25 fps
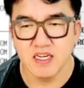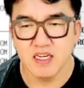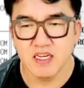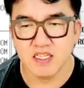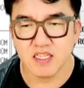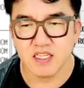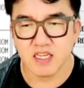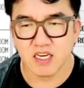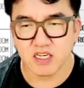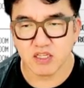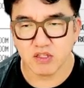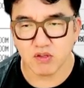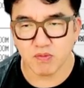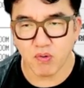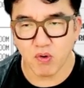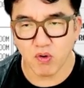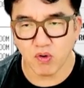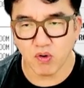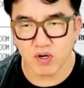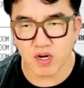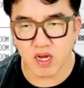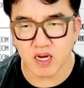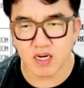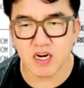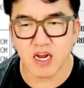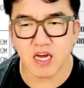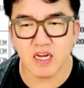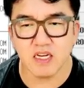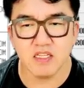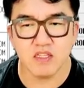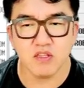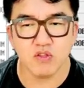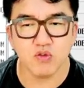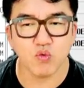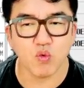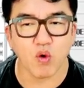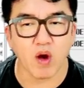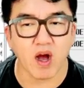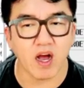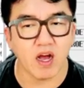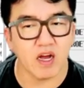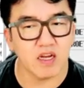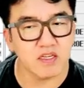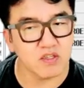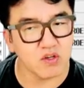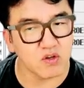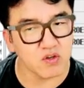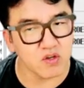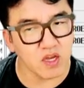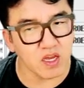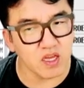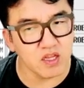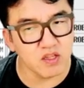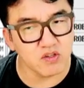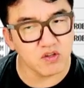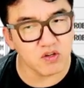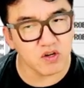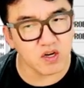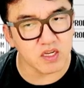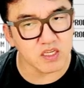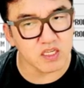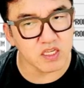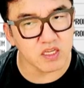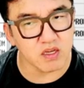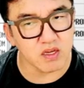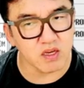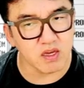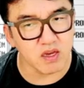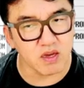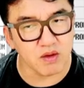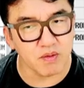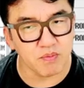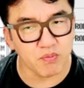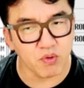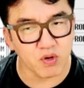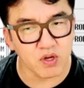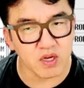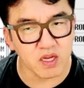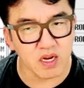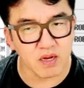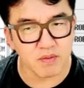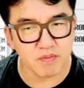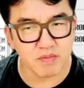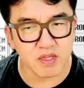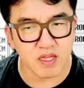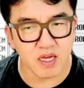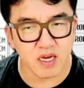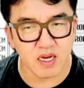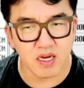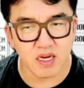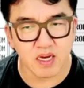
다시 또 폭락을 하는 과정에 있는 것 같이 보이긴 합니다.